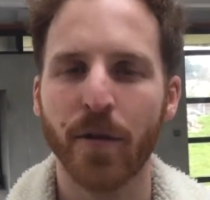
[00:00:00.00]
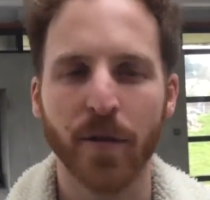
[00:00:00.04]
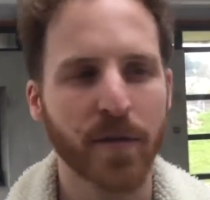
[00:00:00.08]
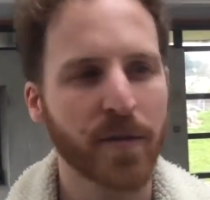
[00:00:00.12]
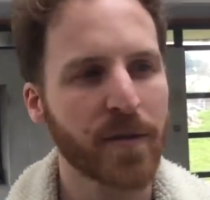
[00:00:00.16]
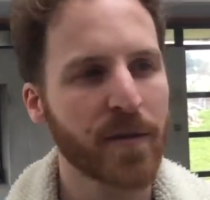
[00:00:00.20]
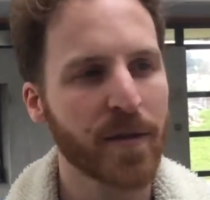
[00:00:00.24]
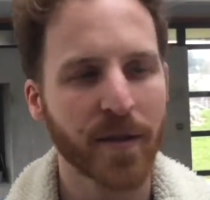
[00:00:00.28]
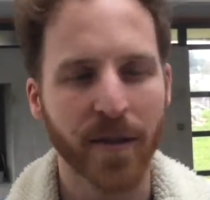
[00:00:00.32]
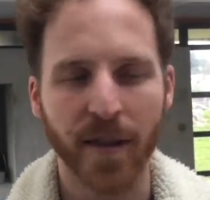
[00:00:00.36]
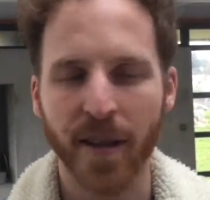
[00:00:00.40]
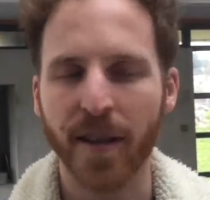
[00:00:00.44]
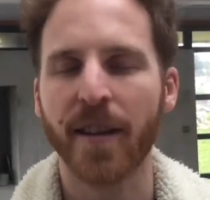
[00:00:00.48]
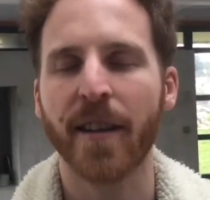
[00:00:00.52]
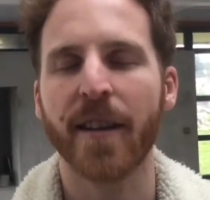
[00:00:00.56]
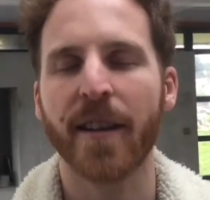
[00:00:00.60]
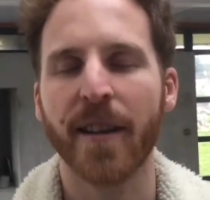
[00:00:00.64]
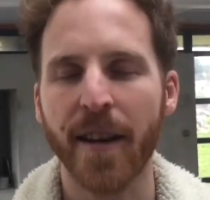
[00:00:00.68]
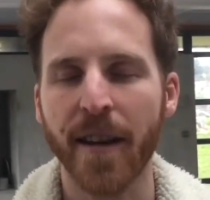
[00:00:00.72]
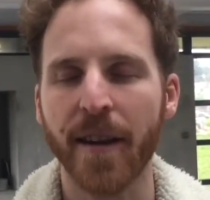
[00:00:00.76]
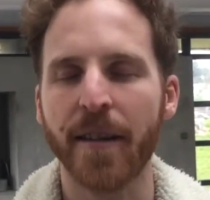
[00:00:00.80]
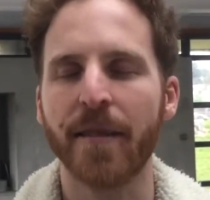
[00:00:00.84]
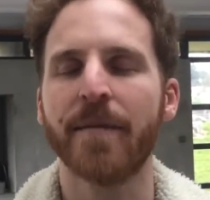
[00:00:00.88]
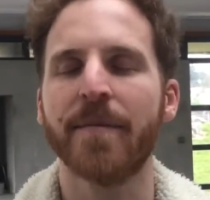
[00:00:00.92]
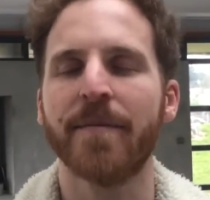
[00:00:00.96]
c'est très très
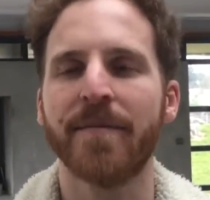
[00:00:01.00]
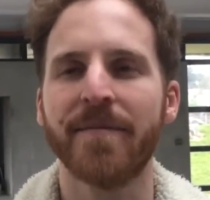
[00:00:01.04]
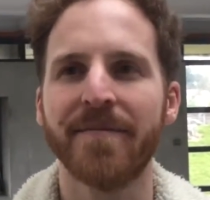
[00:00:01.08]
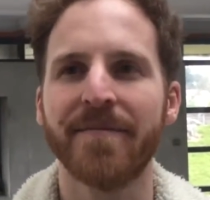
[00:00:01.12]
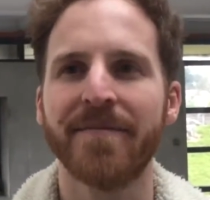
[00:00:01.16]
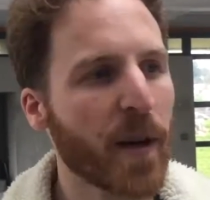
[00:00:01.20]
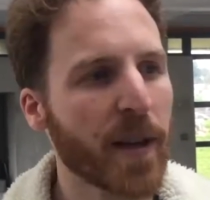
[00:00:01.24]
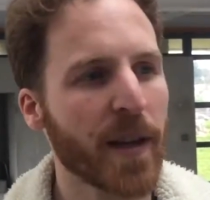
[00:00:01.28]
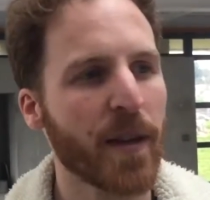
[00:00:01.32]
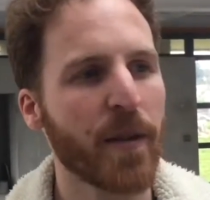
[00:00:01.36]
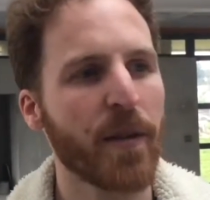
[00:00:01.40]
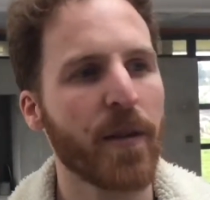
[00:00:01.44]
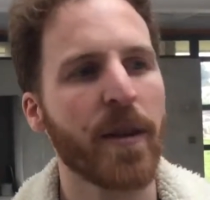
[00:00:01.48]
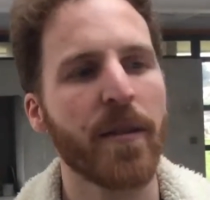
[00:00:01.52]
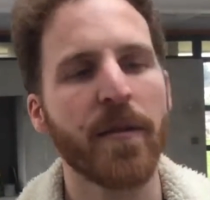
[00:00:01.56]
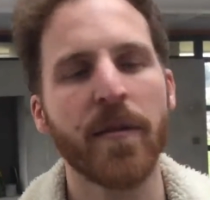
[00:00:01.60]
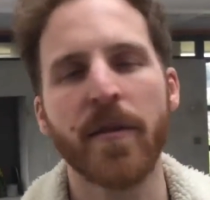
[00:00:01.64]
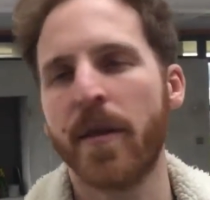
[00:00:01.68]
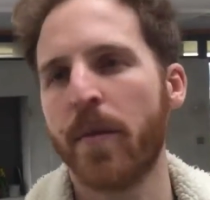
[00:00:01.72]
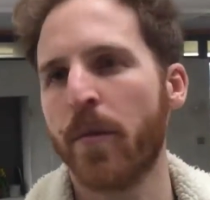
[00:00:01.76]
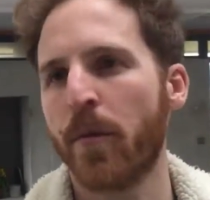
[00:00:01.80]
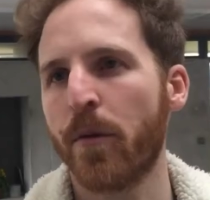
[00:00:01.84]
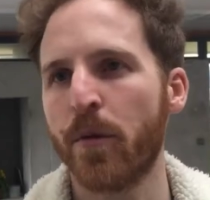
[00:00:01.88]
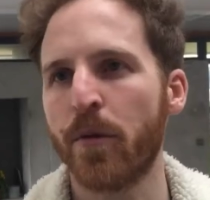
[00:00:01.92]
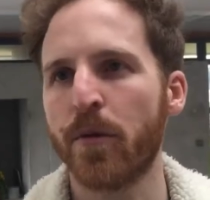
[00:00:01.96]
clair. Ok, il y a
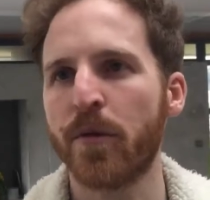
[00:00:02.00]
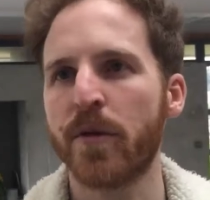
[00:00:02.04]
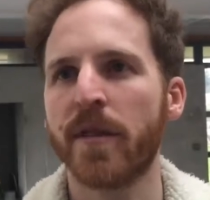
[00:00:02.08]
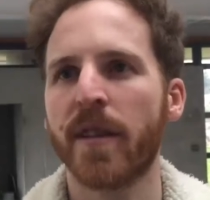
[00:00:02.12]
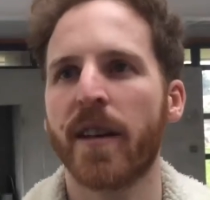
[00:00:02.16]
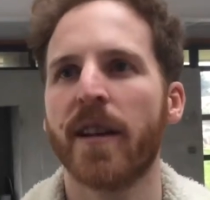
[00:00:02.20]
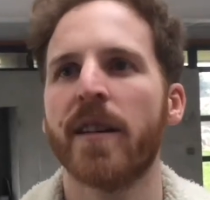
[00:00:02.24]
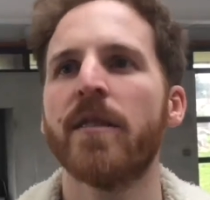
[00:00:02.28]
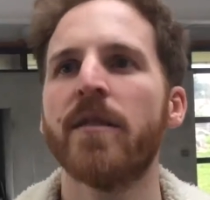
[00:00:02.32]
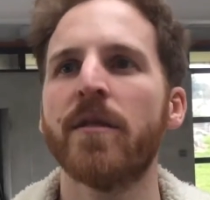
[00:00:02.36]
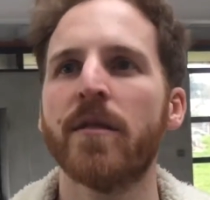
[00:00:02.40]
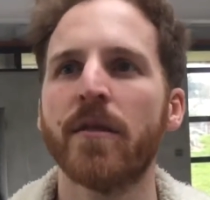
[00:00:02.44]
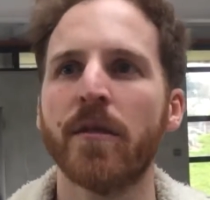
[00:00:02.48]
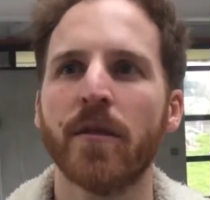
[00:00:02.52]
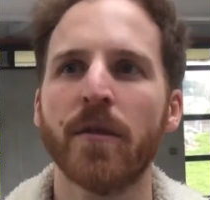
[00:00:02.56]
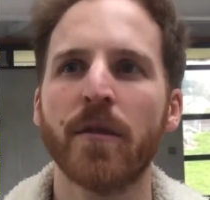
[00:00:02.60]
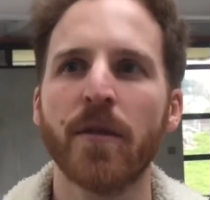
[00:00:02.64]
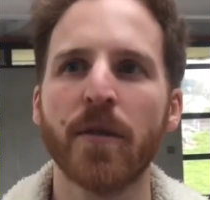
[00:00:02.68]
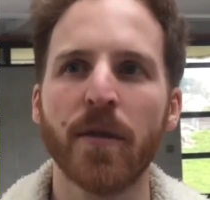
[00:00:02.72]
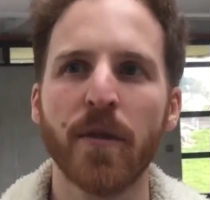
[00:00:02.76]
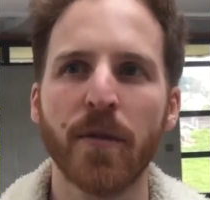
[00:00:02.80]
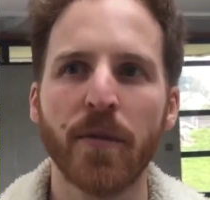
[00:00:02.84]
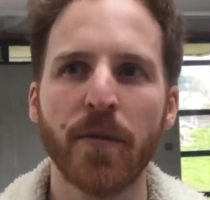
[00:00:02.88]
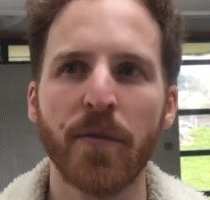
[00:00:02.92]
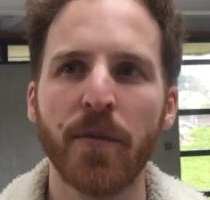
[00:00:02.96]
évidemment le stress euh,
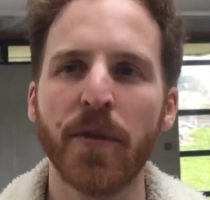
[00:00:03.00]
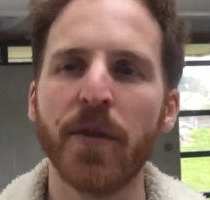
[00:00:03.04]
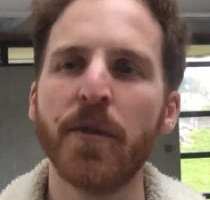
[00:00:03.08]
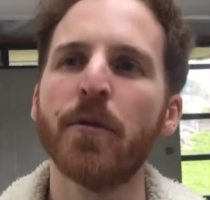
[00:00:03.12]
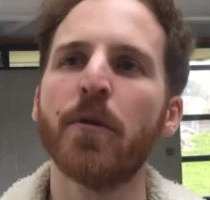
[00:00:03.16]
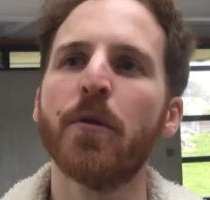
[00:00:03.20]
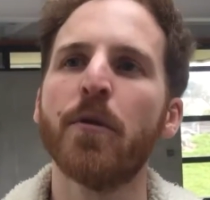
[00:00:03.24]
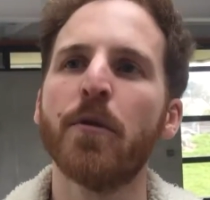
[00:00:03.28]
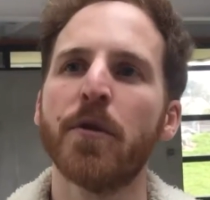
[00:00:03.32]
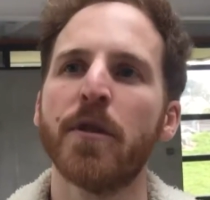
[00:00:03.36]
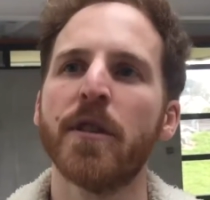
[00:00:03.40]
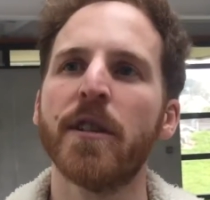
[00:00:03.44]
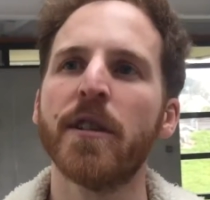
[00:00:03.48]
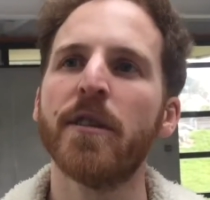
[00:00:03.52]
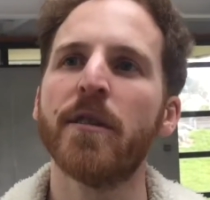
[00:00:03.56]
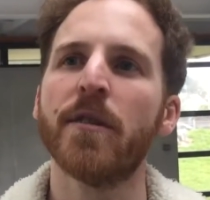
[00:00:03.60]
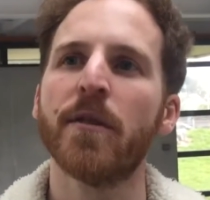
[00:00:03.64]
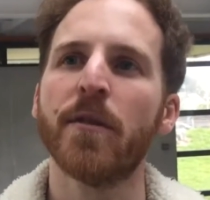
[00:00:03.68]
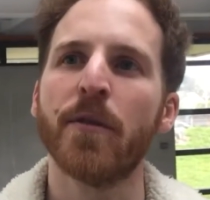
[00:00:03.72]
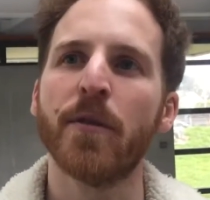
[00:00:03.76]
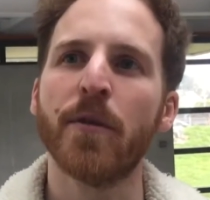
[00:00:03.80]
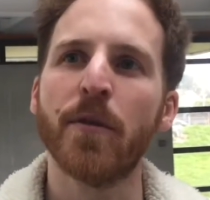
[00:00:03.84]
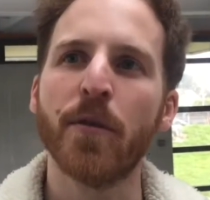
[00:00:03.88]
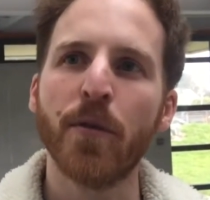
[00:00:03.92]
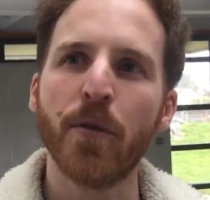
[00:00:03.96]
physiologique
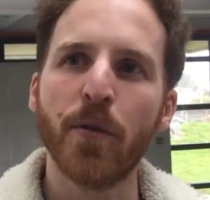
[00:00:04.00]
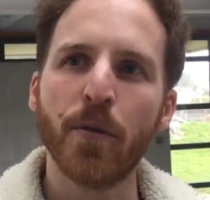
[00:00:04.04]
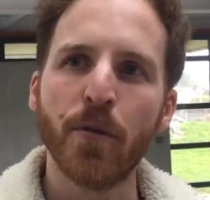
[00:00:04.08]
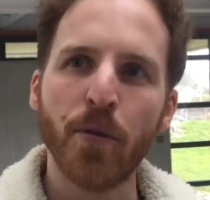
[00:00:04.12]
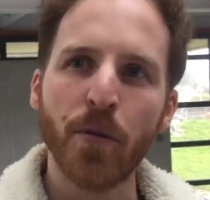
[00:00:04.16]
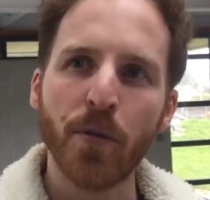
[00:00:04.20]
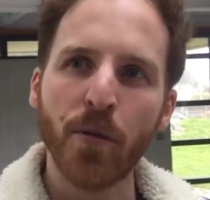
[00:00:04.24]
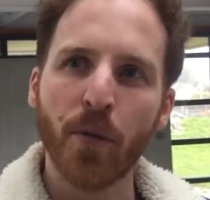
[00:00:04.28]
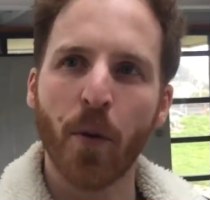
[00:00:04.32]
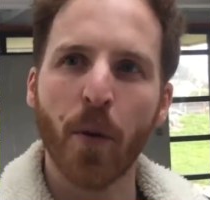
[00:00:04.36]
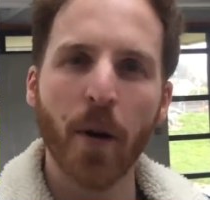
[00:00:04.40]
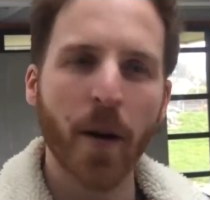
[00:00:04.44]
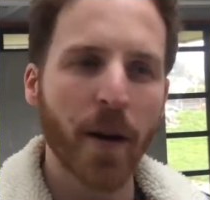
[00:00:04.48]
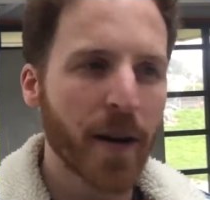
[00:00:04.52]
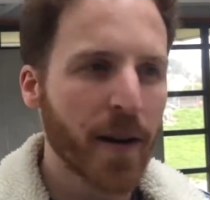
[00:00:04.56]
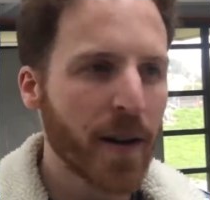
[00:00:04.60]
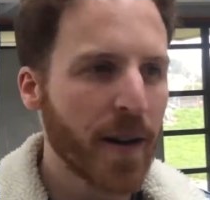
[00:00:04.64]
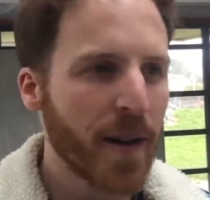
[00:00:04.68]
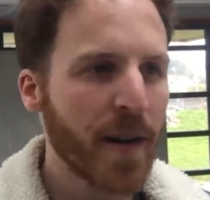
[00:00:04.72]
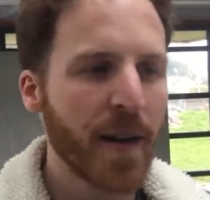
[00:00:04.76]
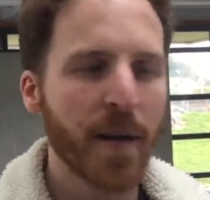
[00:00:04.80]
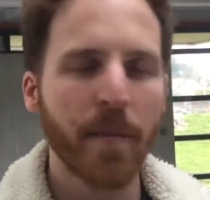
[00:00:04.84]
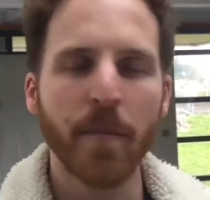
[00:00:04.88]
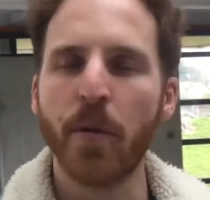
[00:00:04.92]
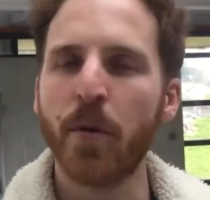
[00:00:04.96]
euh, du froid,
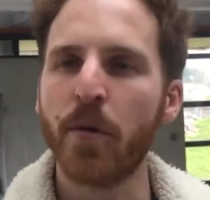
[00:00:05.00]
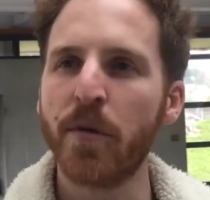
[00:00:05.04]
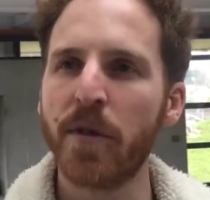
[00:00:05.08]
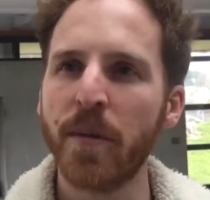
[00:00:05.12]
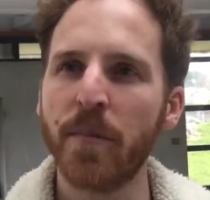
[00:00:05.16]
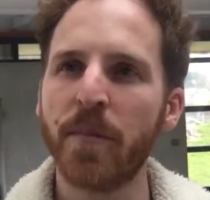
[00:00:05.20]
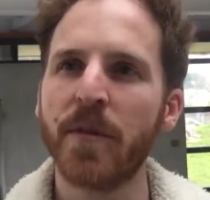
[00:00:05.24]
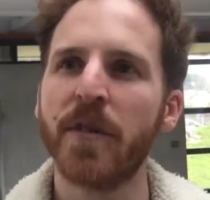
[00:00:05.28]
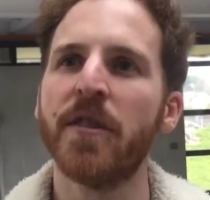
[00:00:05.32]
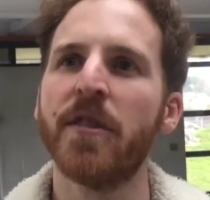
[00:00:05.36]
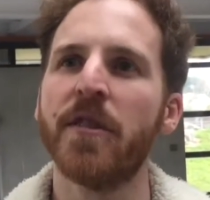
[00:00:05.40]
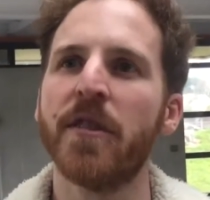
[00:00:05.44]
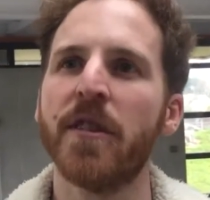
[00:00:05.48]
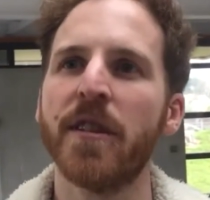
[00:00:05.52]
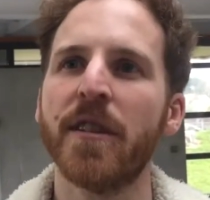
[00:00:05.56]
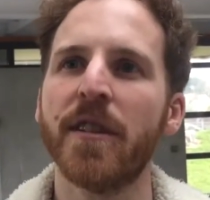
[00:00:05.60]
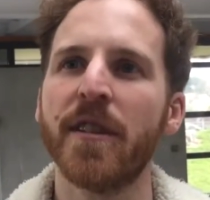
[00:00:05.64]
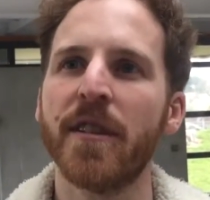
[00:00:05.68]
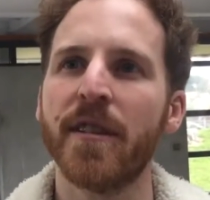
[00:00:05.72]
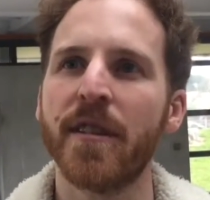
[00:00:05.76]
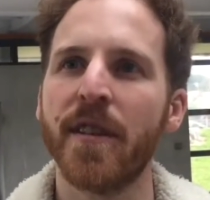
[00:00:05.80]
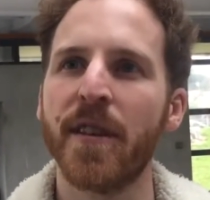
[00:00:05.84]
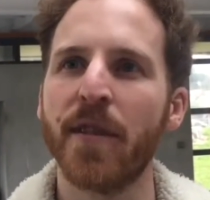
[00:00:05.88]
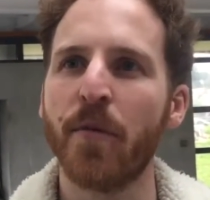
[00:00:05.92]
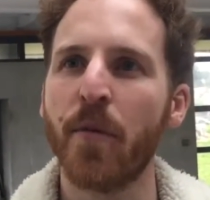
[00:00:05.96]
mais aussi psychique.